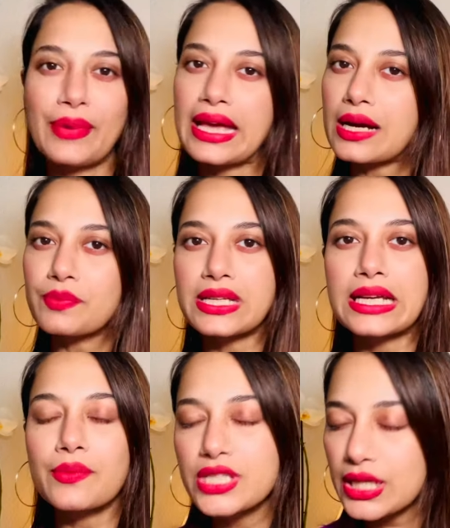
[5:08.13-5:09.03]
মেকআপ
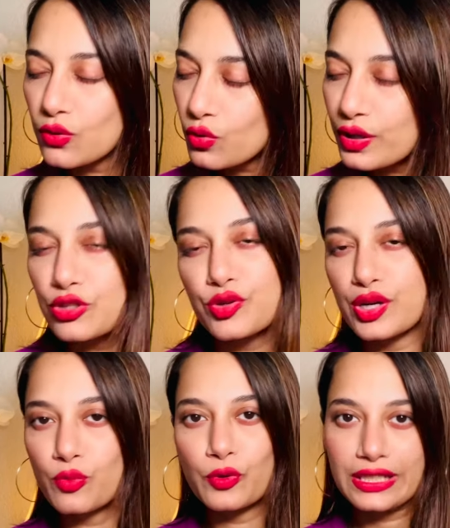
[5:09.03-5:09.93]
টেকআপ যে কোনো কিছু
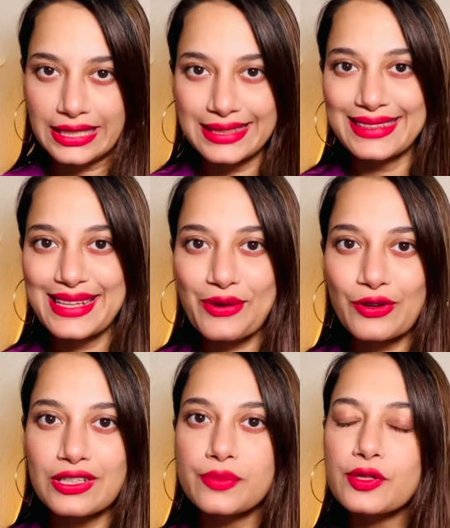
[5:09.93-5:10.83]
এর উপরে নির্দ্বিধায়
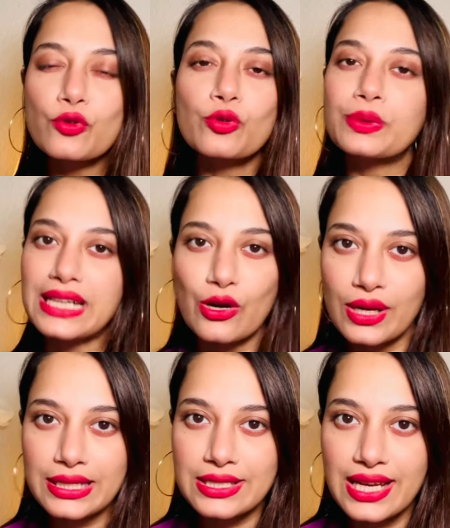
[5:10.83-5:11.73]
করা যাবে খুবই দারুণ
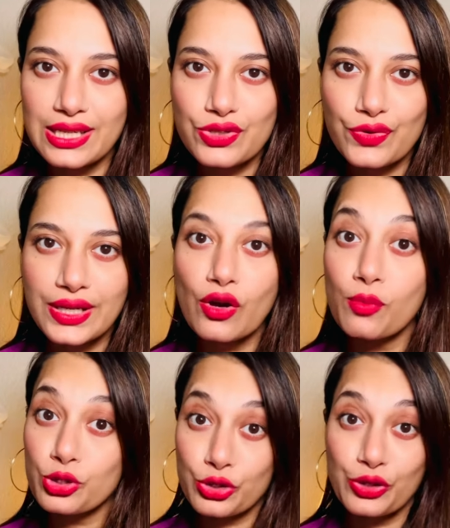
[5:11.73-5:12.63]
একটা সানস্ক্রিন
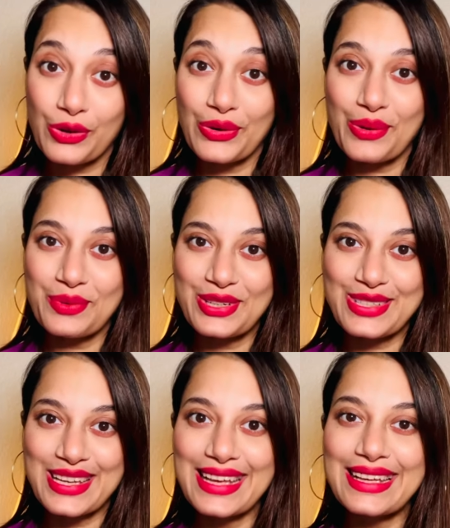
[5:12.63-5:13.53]
অবশ্যই নন
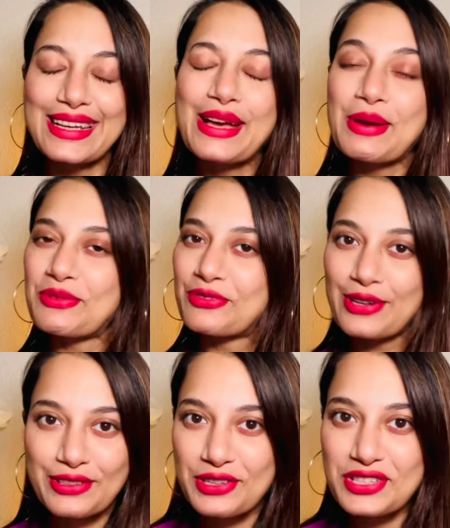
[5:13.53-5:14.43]
কমেটোজেনিক
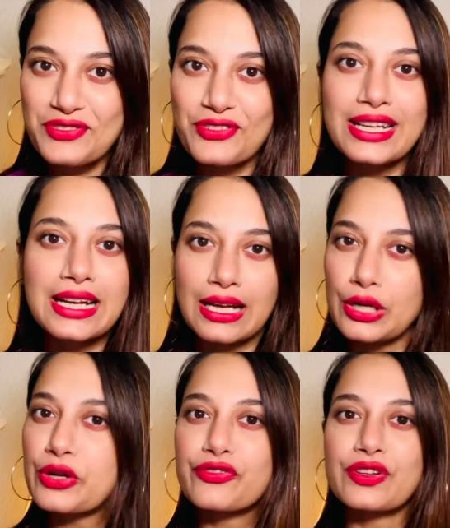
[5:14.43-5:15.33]
ফ্রেগ্রেন্স ফ্রি
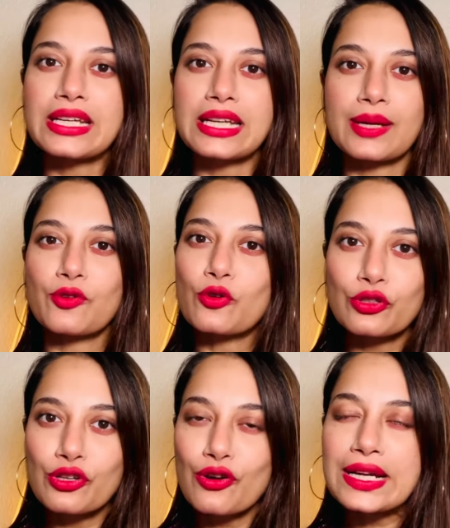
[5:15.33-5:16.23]
কালার ফ্রি এবং কোনো
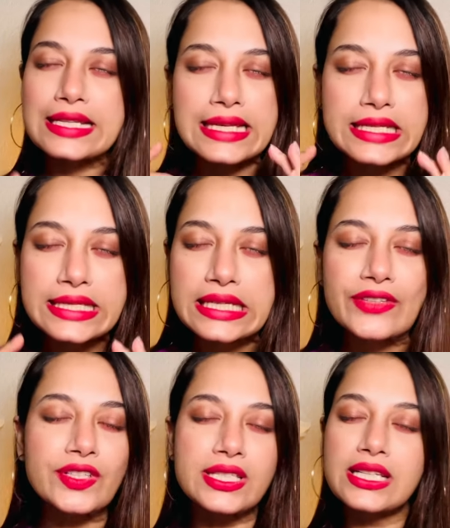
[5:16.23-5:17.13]
ধরনের
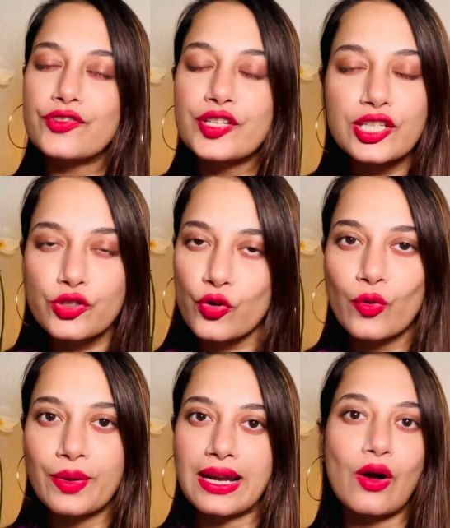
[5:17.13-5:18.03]
সেন্সিটিভিটি ক্রিয়েট
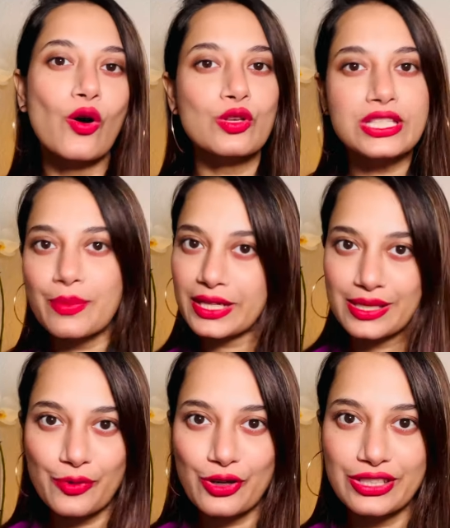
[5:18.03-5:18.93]
করবে না অসাম একটা
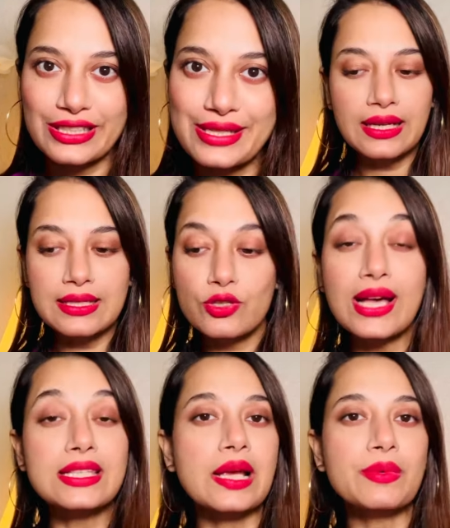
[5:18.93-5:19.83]
প্রোডাক্ট সো
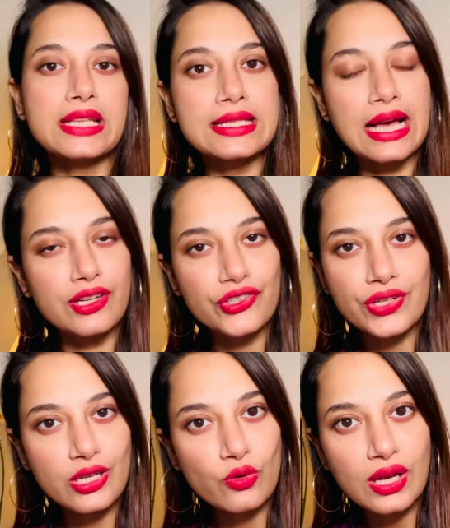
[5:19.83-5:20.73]
আজকে আমি যে
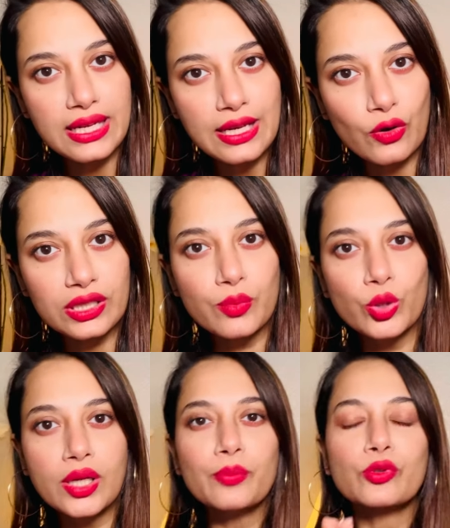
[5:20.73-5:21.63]
সানস্ক্রিনগুলো নিয়ে কথা
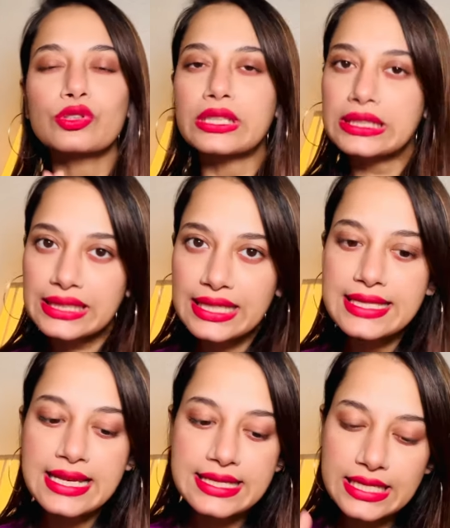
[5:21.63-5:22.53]
বললাম প্রত্যেকটাই
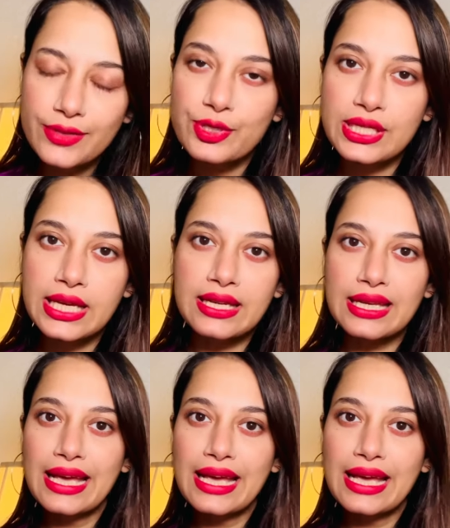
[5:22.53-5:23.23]
সেন্সিটিভ স্কিন